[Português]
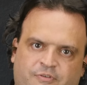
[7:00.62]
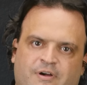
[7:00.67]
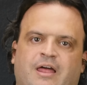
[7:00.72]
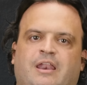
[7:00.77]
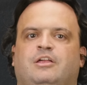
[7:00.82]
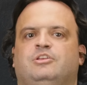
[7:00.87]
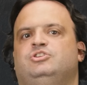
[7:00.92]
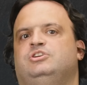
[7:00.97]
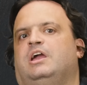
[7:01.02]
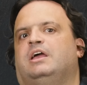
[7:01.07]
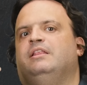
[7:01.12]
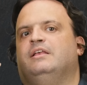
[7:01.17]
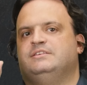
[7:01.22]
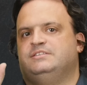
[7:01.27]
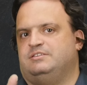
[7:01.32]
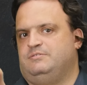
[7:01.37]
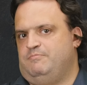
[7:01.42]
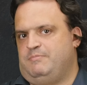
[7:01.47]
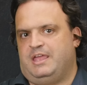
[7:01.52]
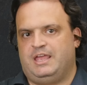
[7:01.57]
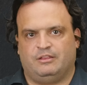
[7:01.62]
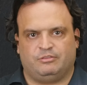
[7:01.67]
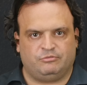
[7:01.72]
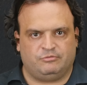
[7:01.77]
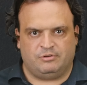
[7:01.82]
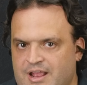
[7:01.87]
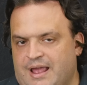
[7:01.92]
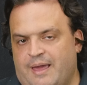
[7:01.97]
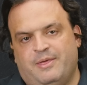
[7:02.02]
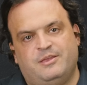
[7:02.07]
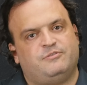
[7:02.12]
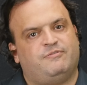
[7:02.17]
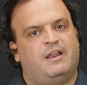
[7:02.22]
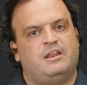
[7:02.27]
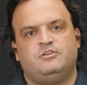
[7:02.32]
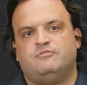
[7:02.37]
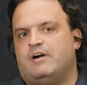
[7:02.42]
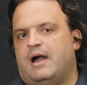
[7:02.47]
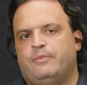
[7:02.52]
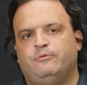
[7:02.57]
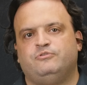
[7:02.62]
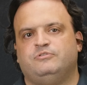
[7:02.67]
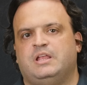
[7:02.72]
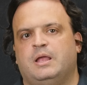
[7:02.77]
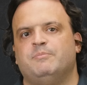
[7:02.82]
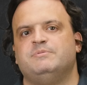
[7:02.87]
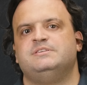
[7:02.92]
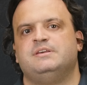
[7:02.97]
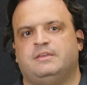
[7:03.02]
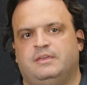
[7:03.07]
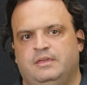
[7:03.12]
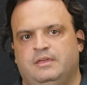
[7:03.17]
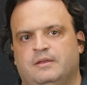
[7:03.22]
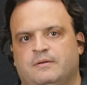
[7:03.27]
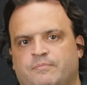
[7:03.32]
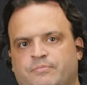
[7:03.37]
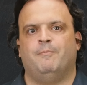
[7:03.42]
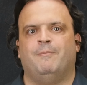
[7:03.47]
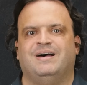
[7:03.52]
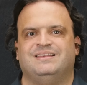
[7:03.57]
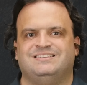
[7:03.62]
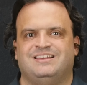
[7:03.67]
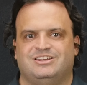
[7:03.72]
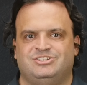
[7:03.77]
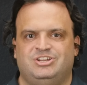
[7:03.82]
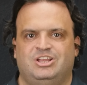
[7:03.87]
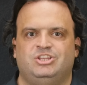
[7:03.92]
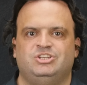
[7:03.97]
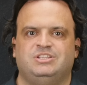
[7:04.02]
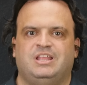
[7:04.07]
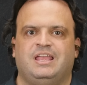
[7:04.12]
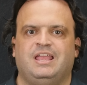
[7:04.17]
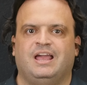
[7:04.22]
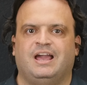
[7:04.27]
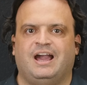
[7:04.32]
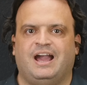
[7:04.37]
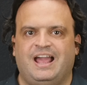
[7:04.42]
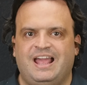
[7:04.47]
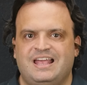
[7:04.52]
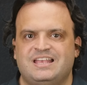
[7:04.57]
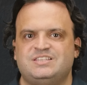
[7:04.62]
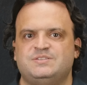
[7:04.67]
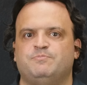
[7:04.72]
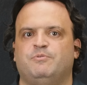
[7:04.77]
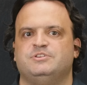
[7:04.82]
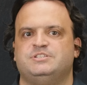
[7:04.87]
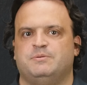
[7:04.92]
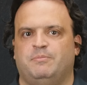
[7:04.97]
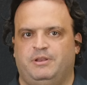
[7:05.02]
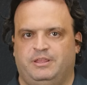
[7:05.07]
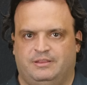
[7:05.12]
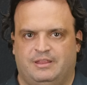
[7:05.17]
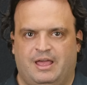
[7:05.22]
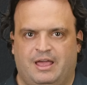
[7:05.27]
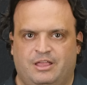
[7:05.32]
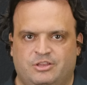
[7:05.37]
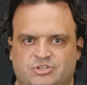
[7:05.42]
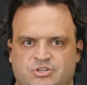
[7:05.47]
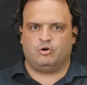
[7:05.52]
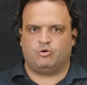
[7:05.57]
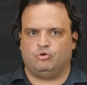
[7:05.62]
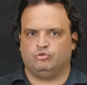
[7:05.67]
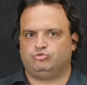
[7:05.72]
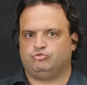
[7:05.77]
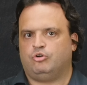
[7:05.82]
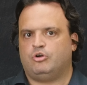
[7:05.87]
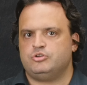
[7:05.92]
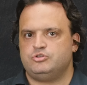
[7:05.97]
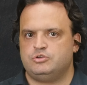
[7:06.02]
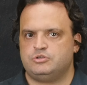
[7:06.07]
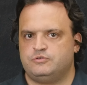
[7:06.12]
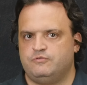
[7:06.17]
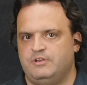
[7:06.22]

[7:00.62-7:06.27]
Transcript: fala de renascimento, a gente fala de vários temas aqui, mas a gente tem responsabilidade com todos os